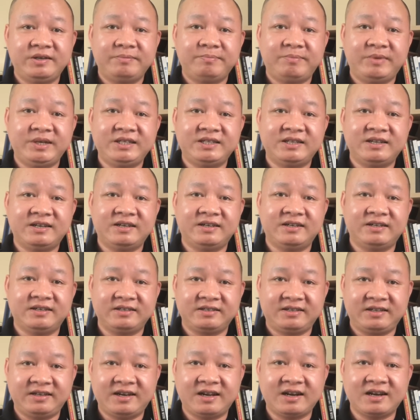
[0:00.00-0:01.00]
Bây giờ
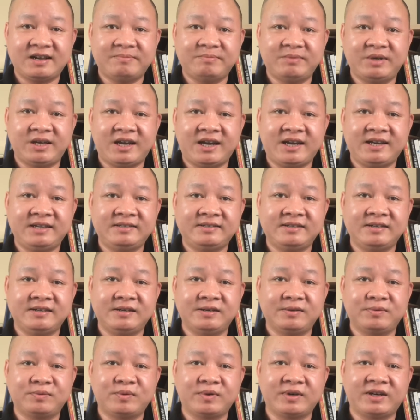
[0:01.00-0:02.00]
thì đang là 12
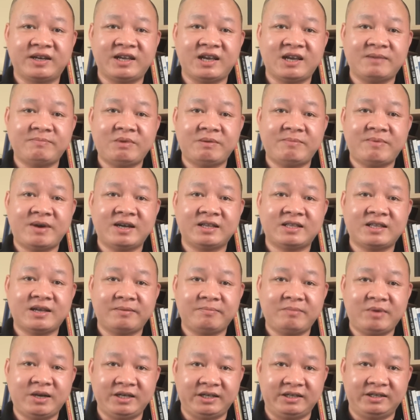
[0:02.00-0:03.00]
giờ của ngày 23
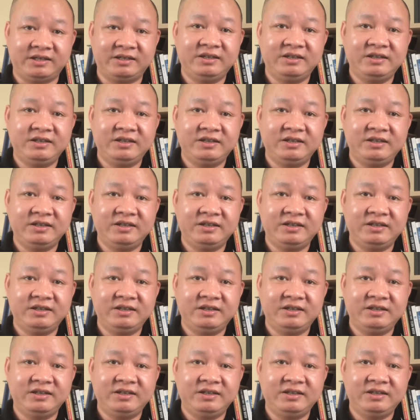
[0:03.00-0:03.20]
tháng 7